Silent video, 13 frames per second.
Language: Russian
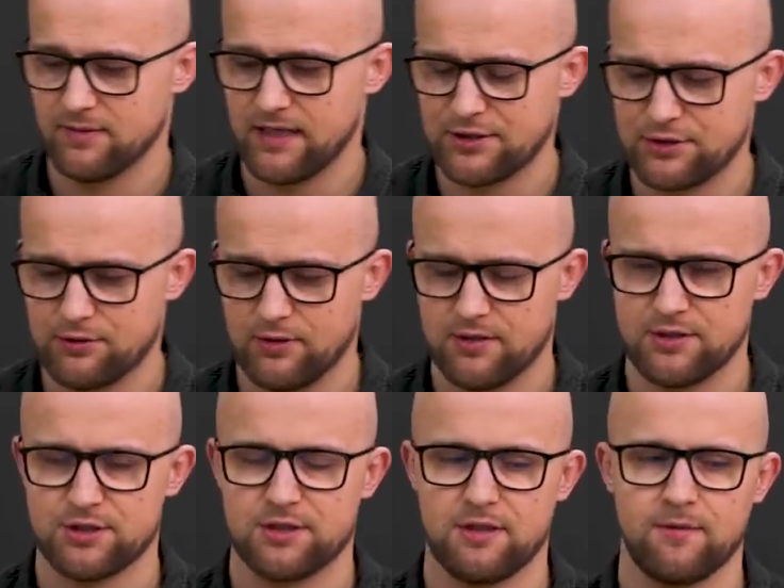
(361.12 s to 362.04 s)
да, что это
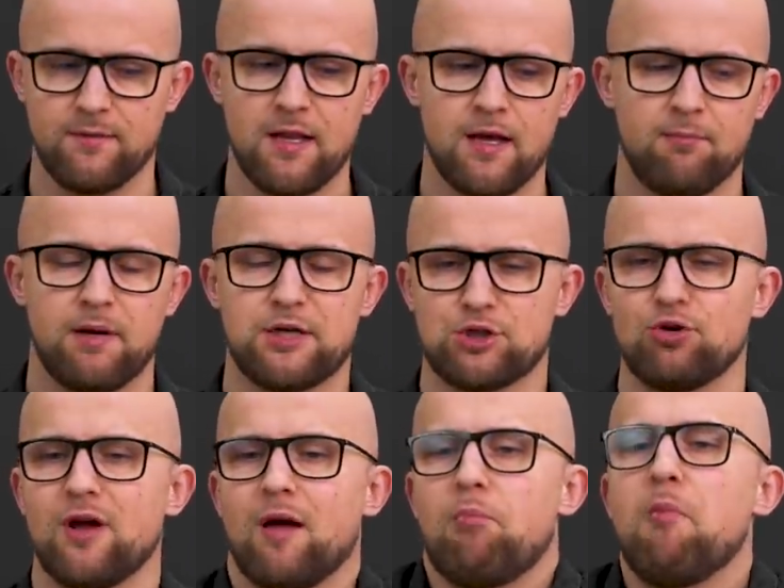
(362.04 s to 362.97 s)
же
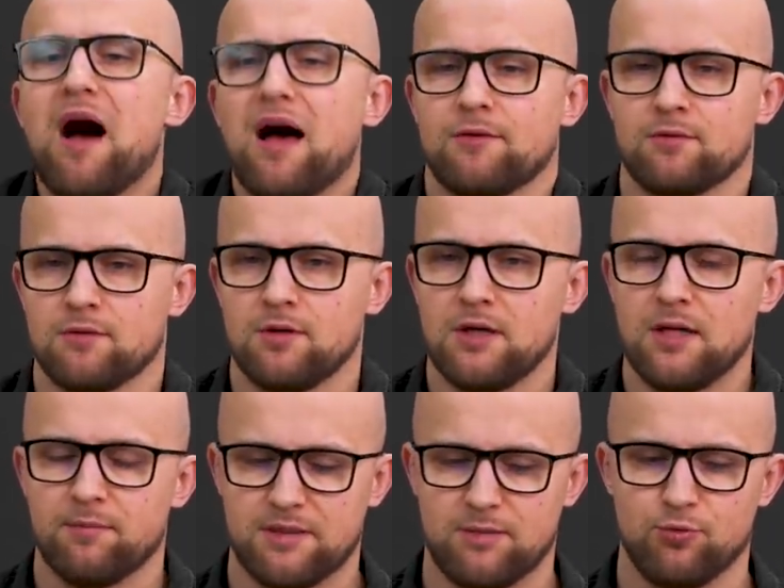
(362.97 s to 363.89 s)
большой обман.
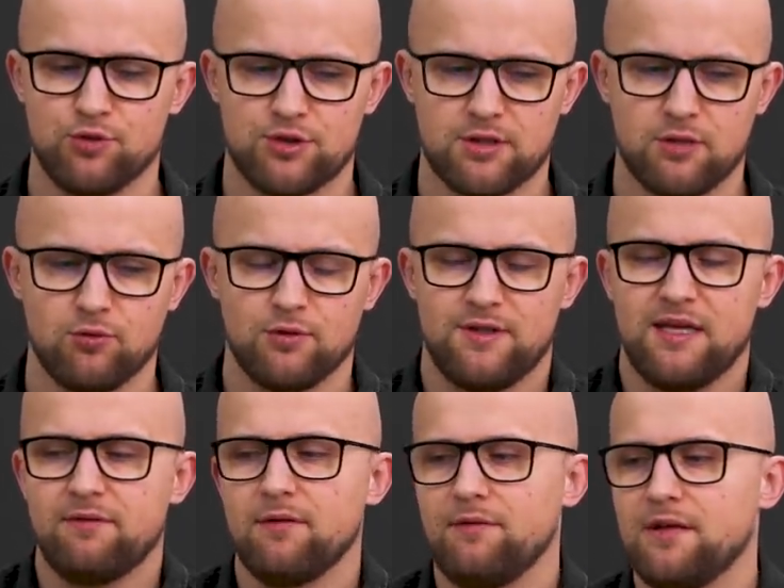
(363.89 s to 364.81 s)
Потому что, ну
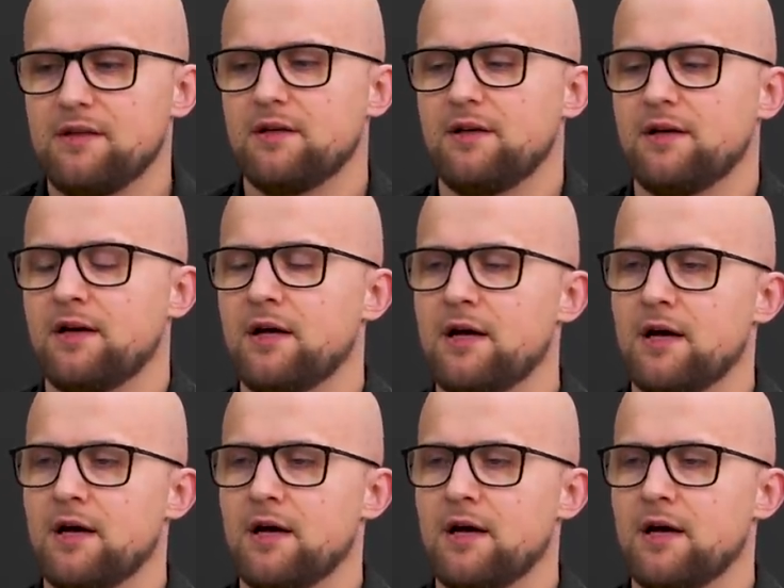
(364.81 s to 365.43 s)
где вы видели